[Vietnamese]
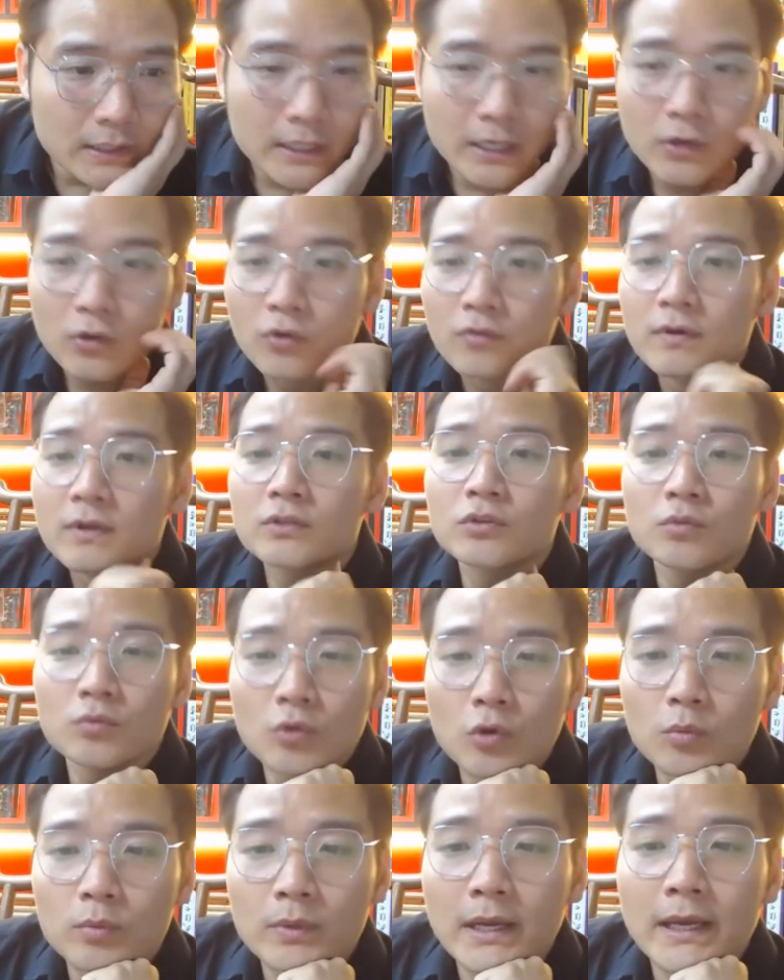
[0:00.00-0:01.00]
Cái khu vực
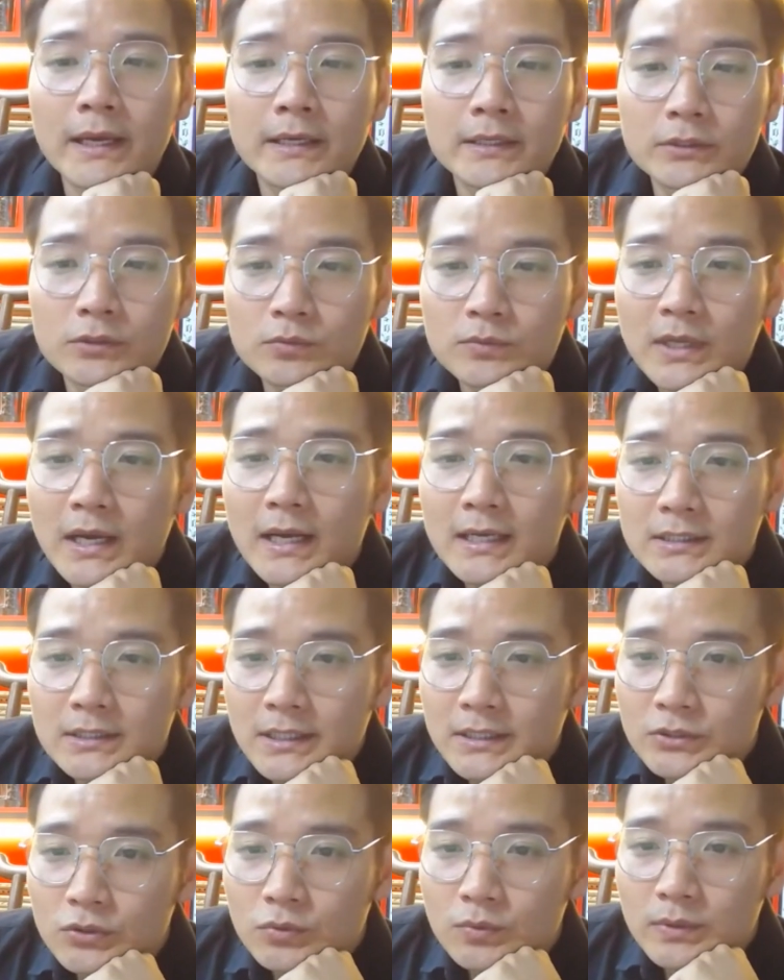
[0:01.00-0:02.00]
trung cung này chúng ta
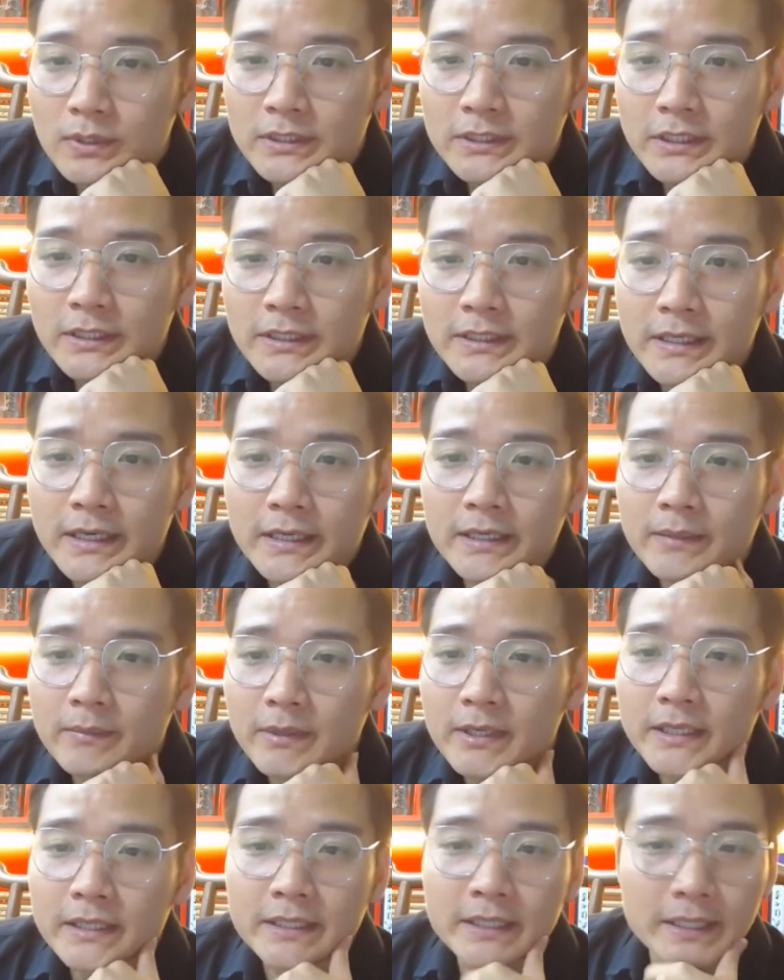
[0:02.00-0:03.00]
sẽ dùng cái trận địa để
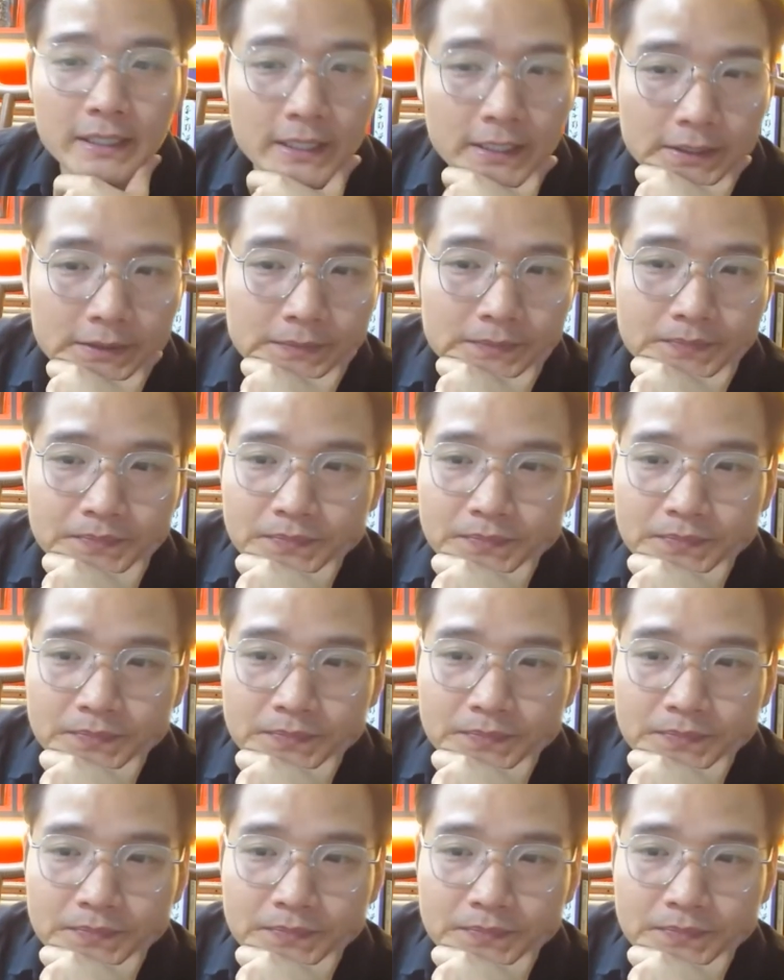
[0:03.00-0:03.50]
mà định khí.